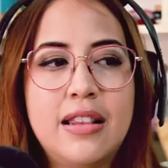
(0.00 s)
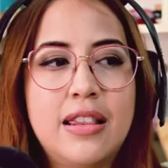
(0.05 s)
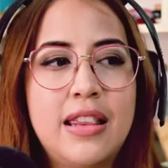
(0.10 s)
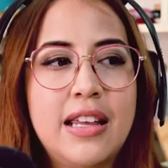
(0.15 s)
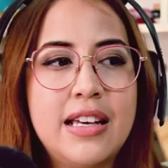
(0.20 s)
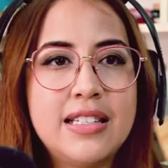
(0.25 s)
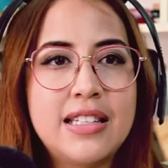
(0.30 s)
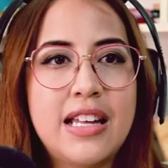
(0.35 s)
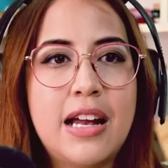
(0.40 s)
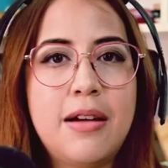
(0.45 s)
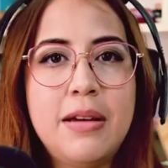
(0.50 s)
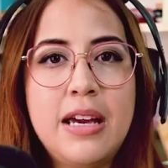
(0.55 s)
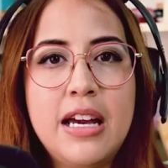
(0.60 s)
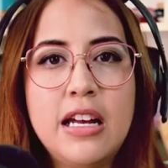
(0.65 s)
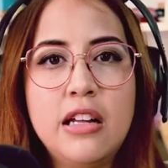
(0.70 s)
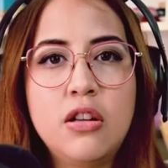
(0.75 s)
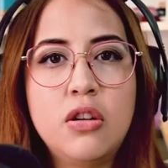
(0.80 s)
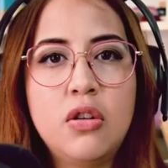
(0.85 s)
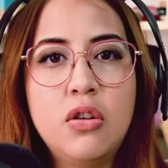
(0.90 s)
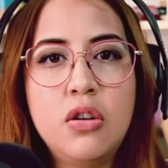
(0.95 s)
te está
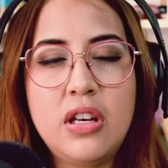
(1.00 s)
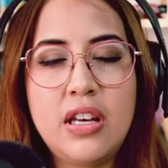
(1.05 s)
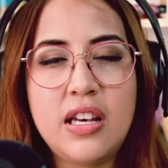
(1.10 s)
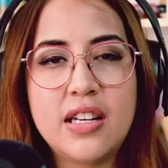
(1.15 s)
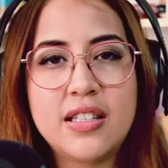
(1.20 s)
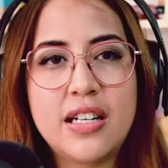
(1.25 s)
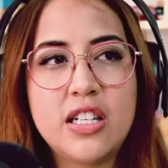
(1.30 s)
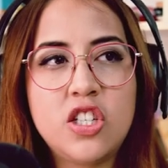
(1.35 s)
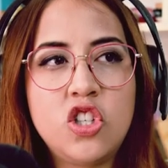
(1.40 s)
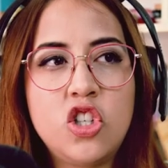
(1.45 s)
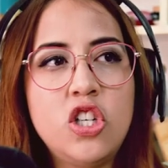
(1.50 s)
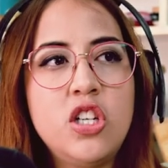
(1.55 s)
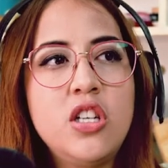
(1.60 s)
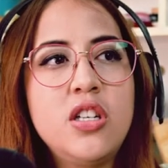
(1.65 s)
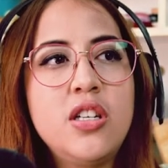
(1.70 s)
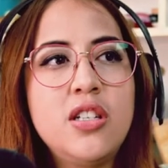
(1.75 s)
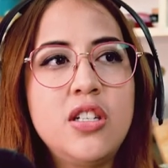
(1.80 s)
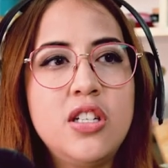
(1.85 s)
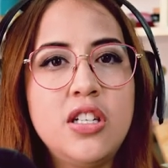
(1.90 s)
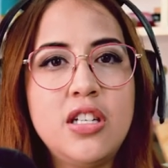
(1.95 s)
viendo y está
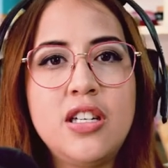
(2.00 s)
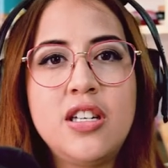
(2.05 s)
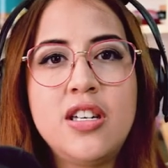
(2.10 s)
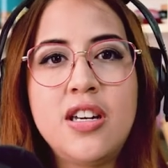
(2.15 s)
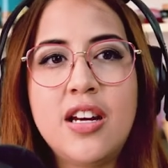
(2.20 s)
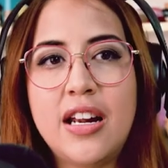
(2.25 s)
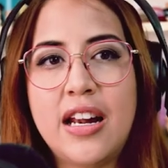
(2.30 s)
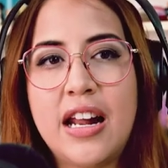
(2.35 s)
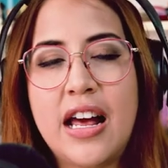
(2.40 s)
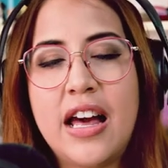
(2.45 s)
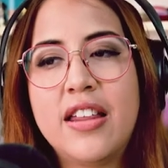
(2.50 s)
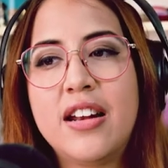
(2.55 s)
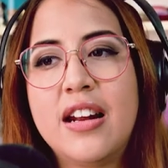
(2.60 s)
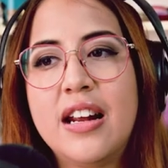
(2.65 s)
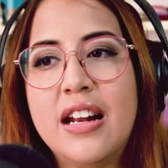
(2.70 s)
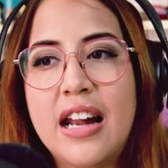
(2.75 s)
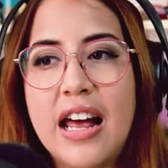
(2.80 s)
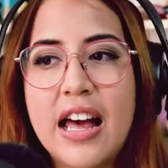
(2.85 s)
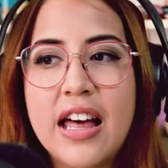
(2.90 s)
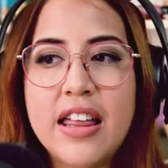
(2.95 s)
y chille, ladre
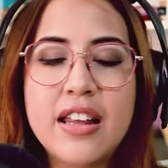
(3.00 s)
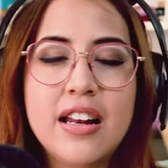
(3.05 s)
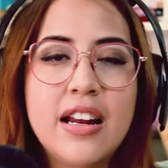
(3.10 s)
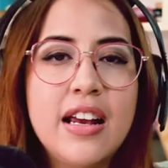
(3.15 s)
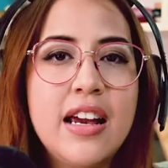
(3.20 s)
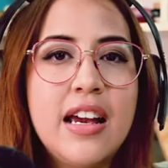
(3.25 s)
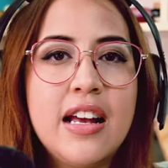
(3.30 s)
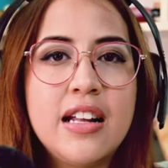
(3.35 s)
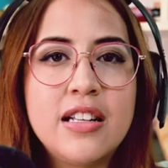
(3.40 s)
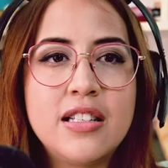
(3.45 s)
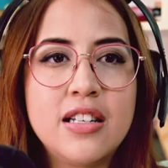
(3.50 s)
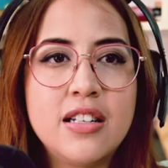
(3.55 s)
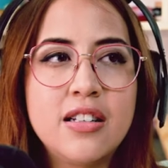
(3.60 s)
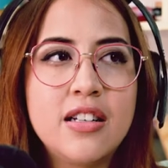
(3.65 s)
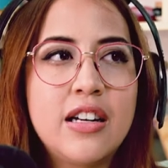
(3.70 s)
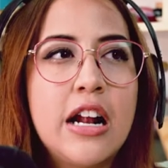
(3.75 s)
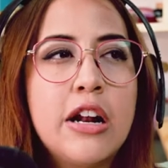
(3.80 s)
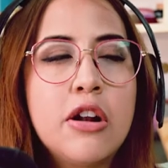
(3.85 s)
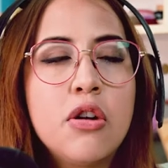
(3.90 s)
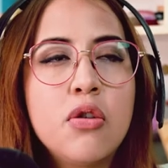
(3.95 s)
y ladre,
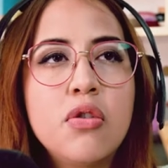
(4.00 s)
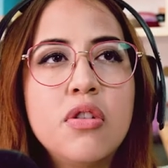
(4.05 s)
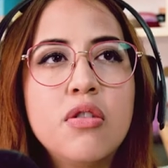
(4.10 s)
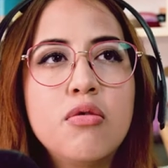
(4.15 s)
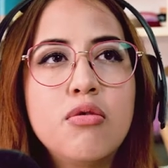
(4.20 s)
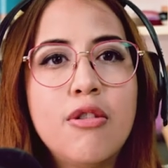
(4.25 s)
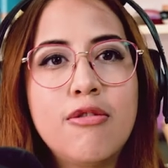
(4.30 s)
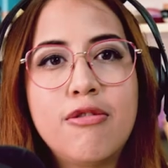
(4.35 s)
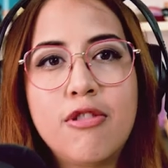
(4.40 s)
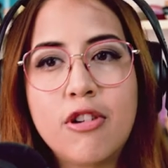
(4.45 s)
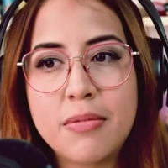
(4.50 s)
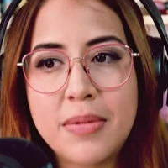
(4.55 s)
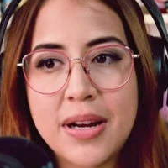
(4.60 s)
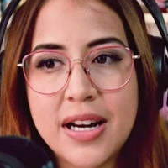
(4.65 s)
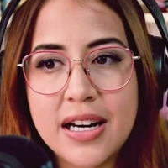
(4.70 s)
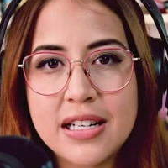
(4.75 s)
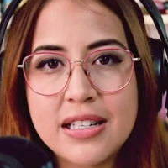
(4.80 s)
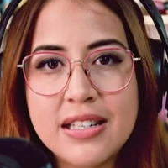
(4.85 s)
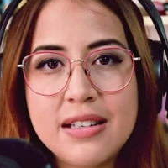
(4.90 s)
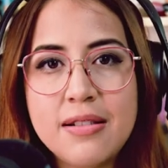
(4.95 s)
etcétera. No de una forma
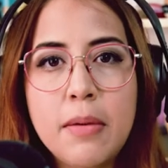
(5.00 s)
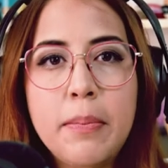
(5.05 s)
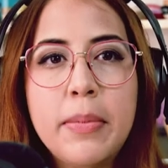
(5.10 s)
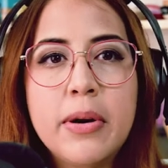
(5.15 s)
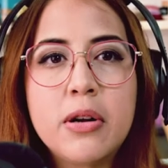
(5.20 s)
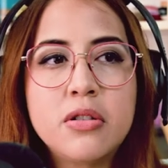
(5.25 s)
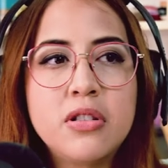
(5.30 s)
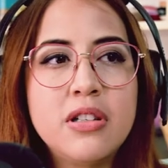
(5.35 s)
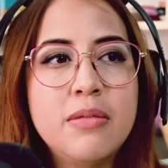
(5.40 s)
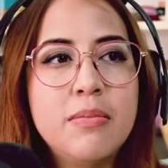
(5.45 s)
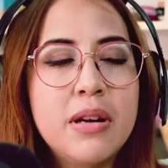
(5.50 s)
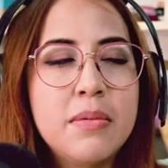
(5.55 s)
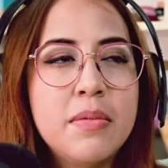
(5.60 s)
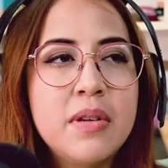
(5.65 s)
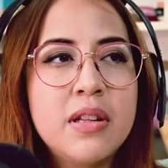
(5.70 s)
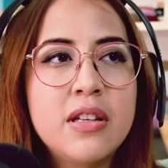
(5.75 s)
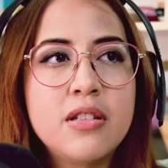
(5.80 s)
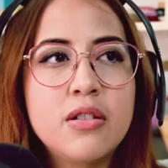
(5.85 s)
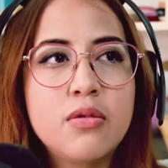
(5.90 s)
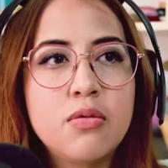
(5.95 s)
agresiva, pero
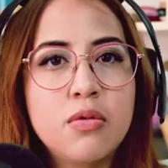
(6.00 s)
simplemente de